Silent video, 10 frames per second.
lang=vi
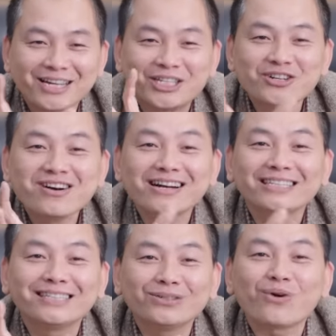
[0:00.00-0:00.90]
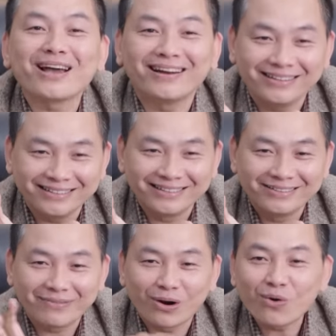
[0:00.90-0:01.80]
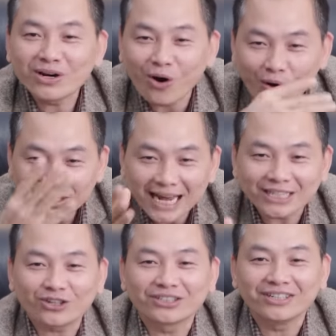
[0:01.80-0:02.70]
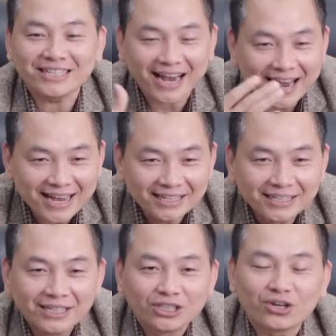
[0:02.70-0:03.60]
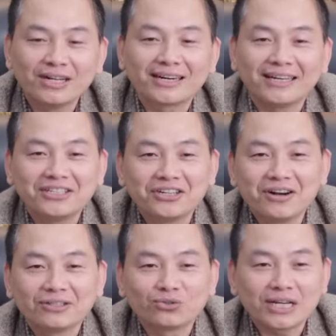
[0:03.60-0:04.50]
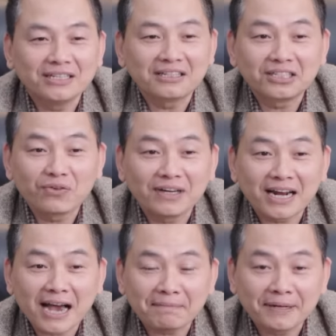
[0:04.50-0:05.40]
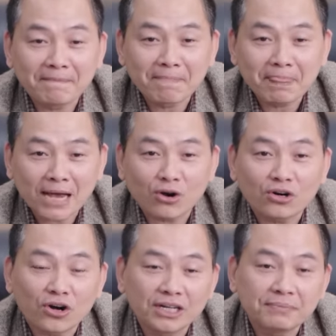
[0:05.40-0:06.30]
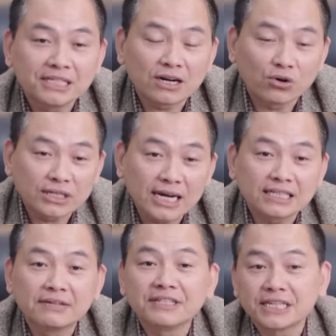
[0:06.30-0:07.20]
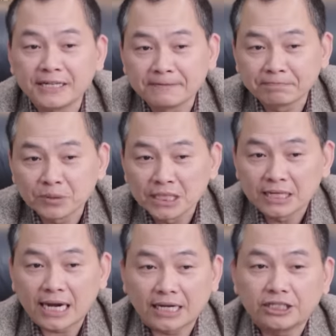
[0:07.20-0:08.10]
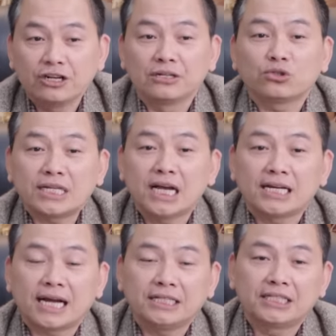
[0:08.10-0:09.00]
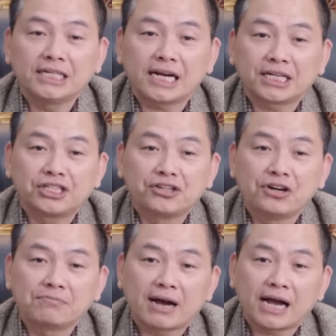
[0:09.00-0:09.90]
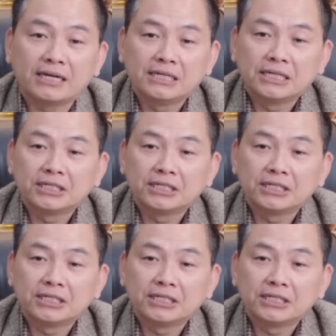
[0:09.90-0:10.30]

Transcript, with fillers: để chứa cái trí tuệ đấy và luân hồi lại cho giới trẻ cho nên cái trường doanh nhân siêu Việt Nam ấy hay còn gọi là bây giờ đổi tên là CBG là cái trường doanh nhân này chính là cái trường mà